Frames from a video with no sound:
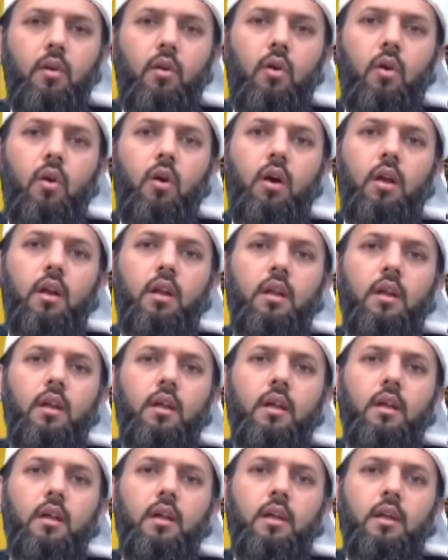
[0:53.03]
और
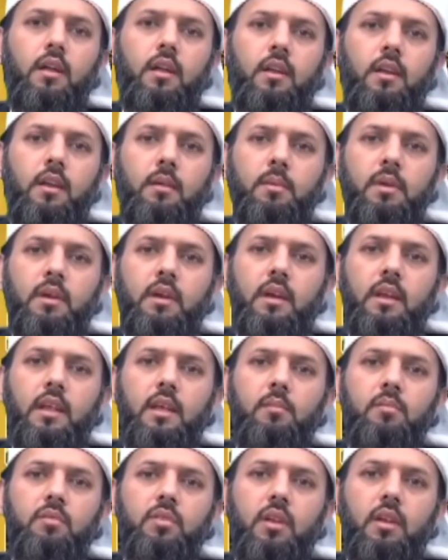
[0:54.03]
नबी
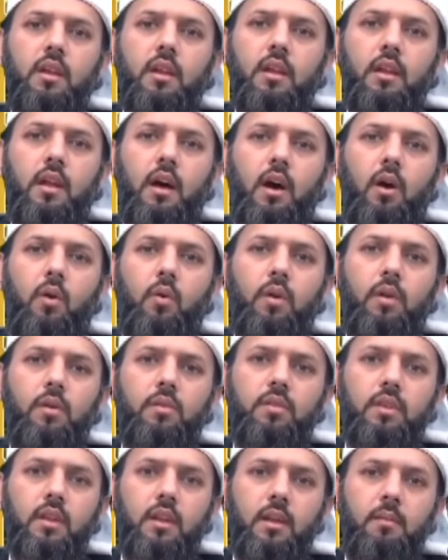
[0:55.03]
करीम सल्लल्लाहु अलैहि
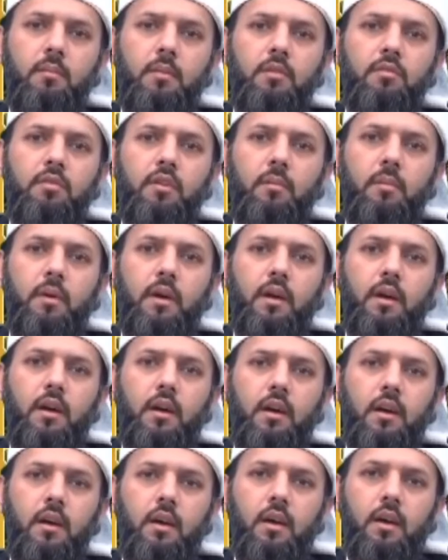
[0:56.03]
वसल्लम ने फरमाया
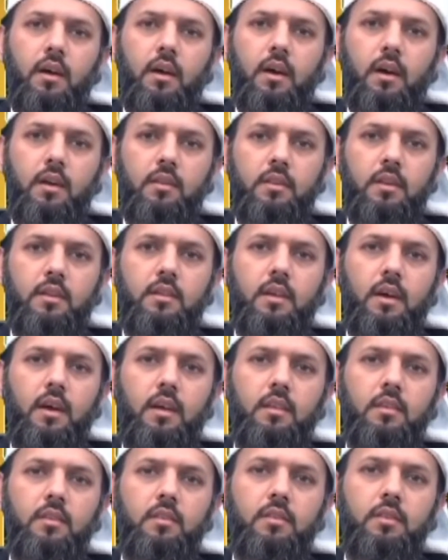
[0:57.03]
हज़रत
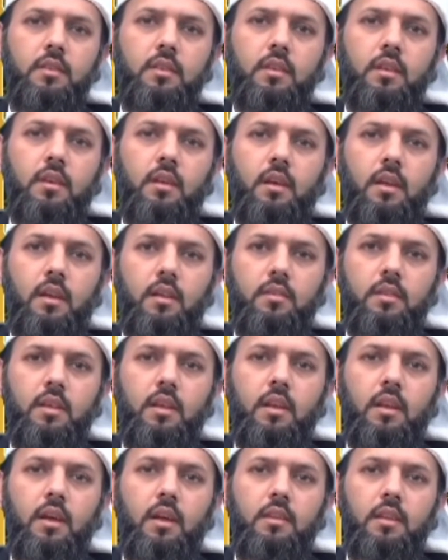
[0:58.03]
अंस रज़ी
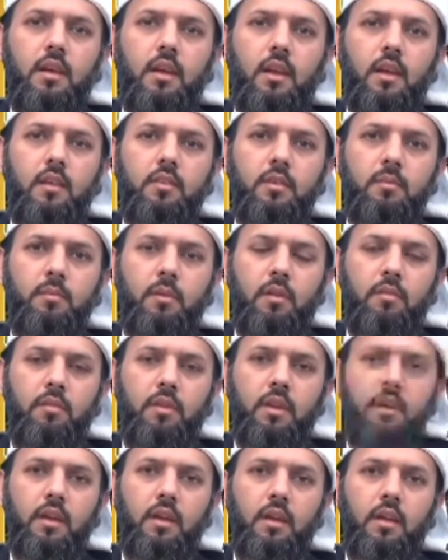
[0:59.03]
अल्लाह ताला से मरवी
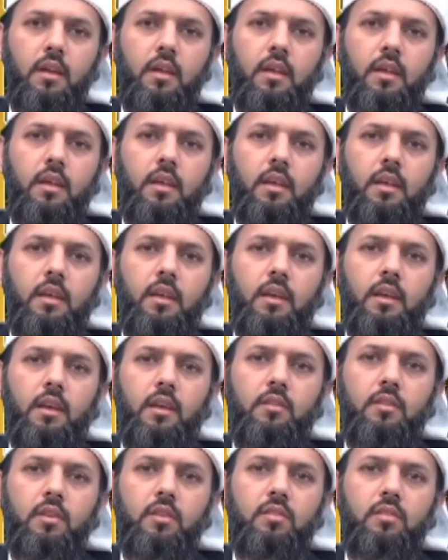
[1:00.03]
है कि
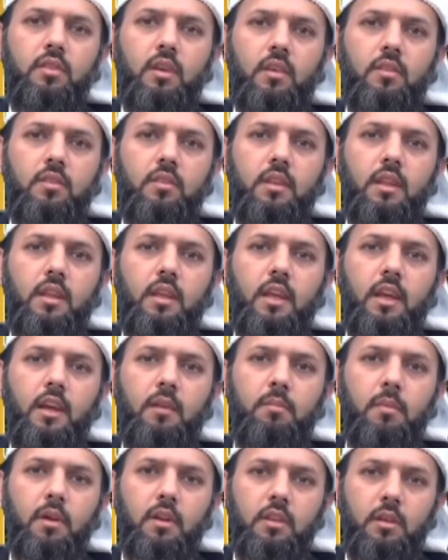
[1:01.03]
जिस शख्स ने एक
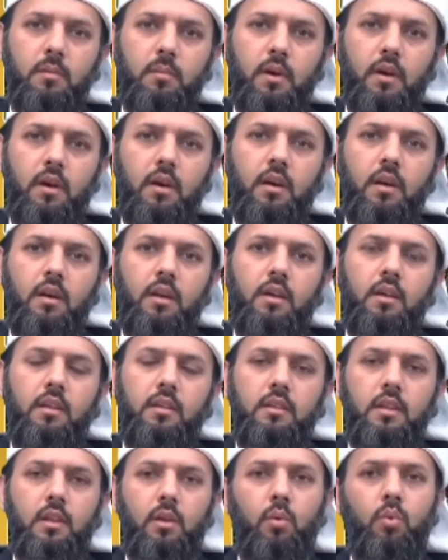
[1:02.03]
मरतबा
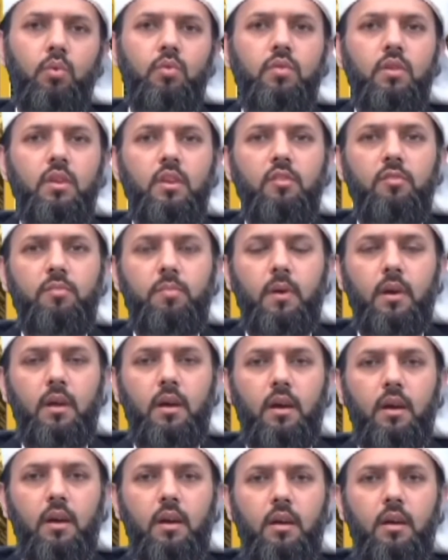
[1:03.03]
दरूद शरीफ पढ़ा